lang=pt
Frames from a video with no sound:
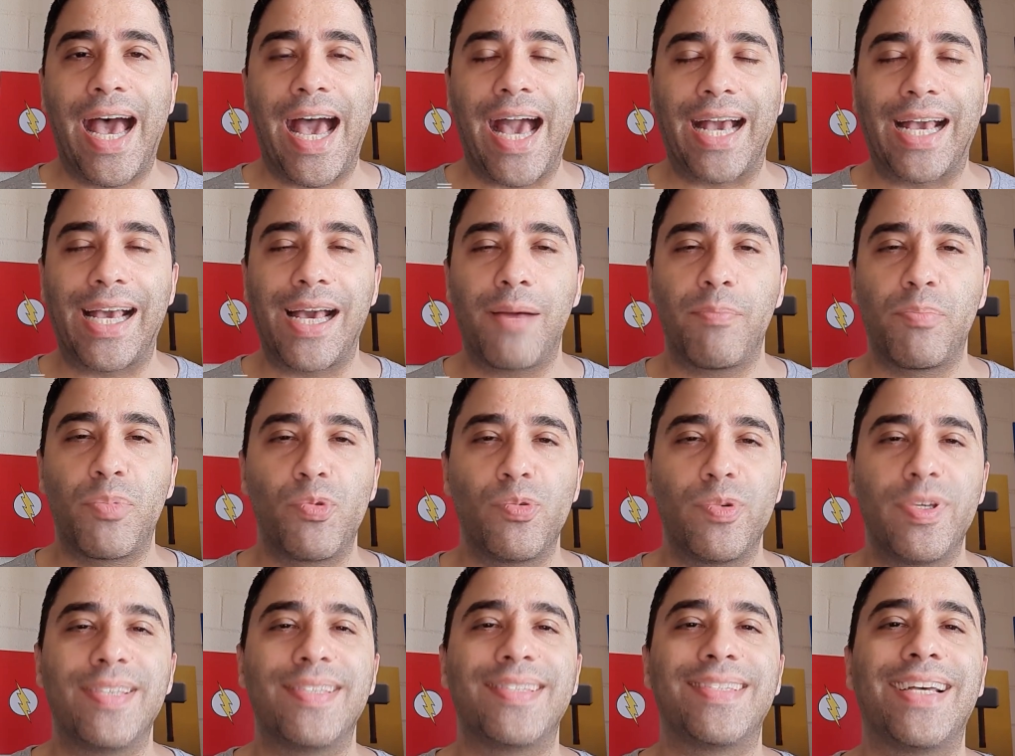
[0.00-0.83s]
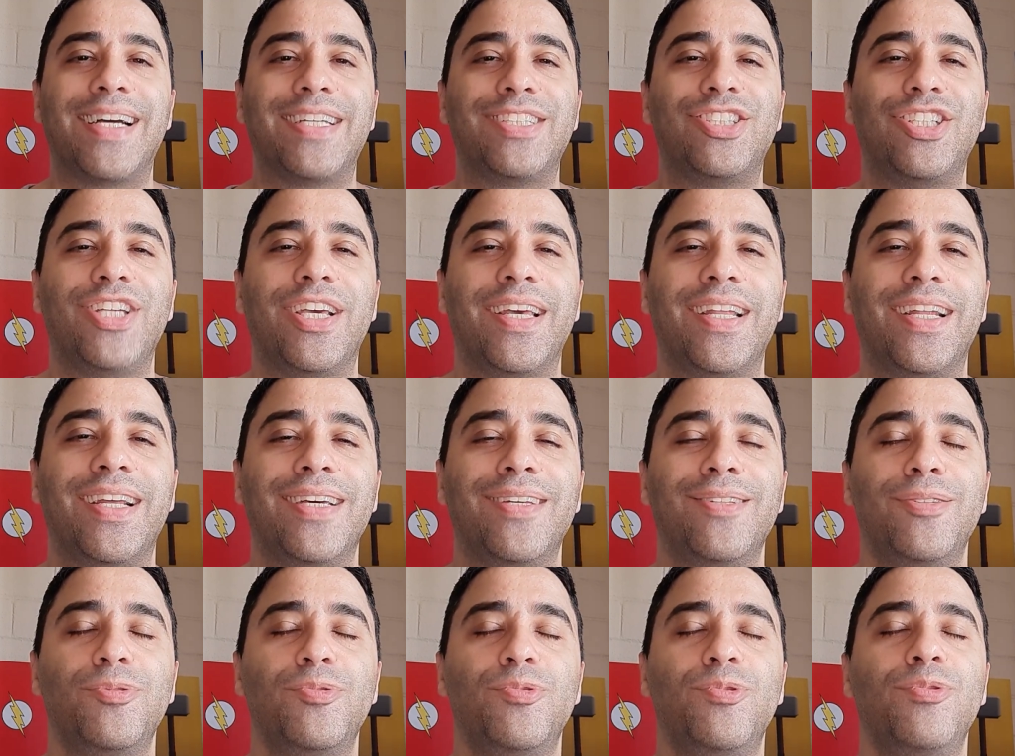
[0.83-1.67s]
acabam
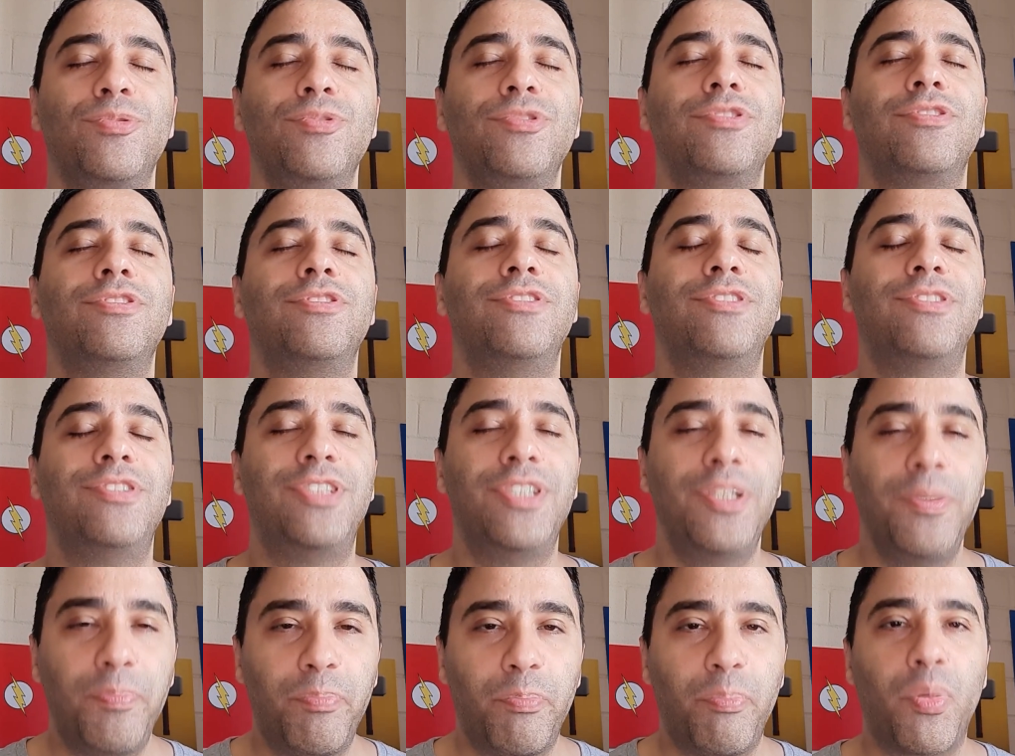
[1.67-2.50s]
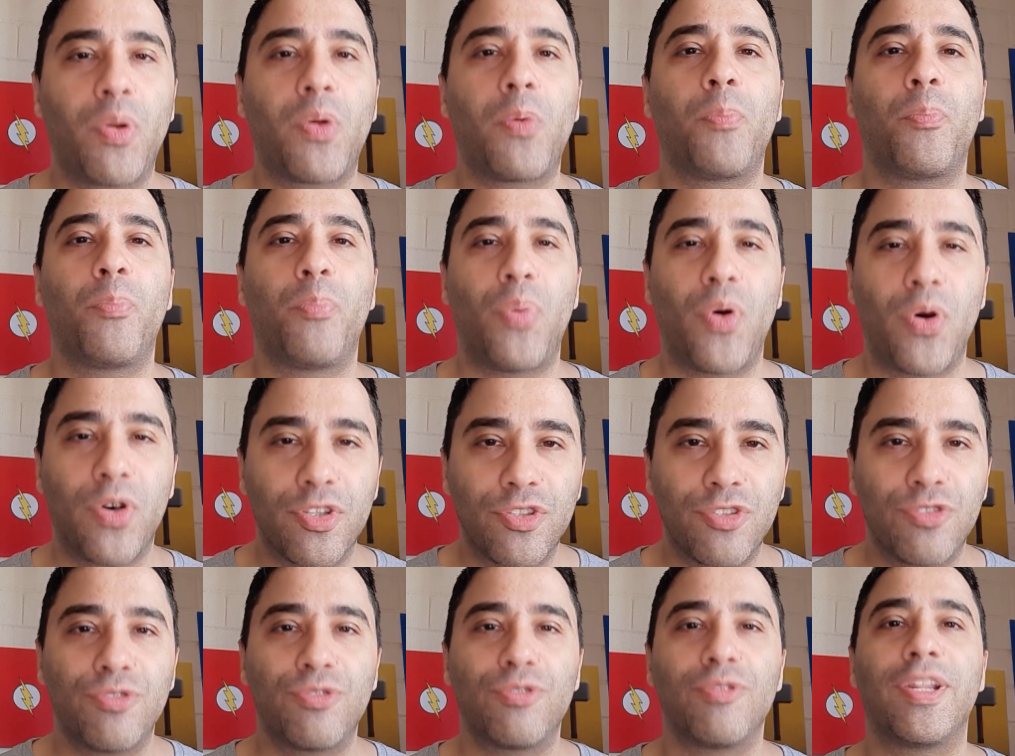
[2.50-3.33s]
exagerando de
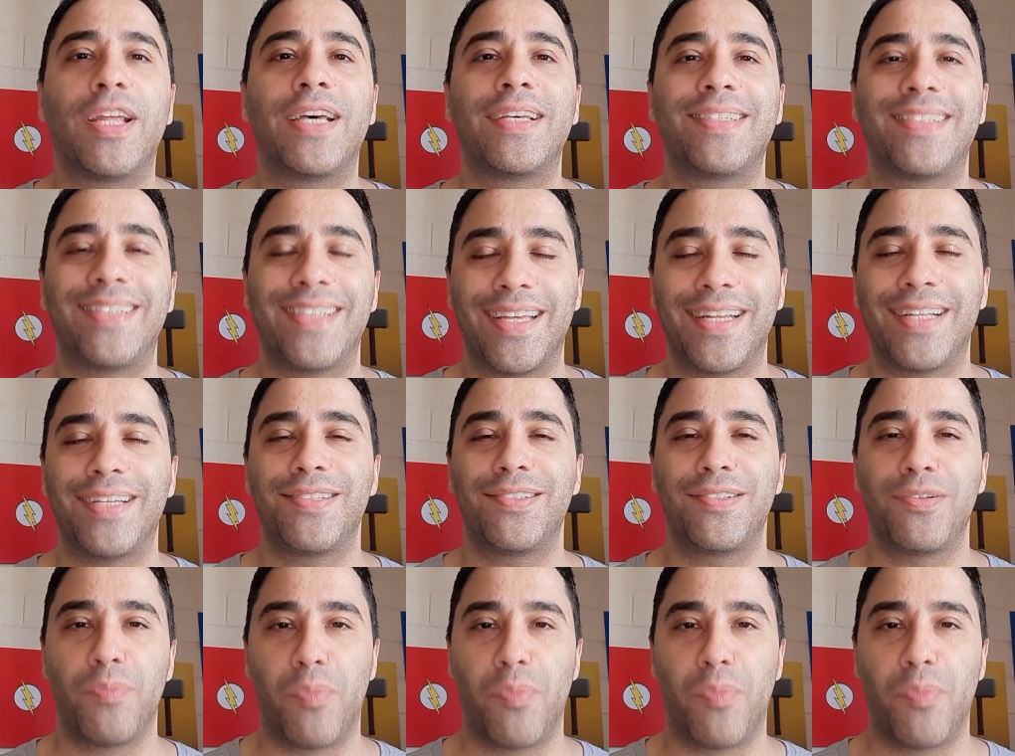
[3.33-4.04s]
propósito nas cenas de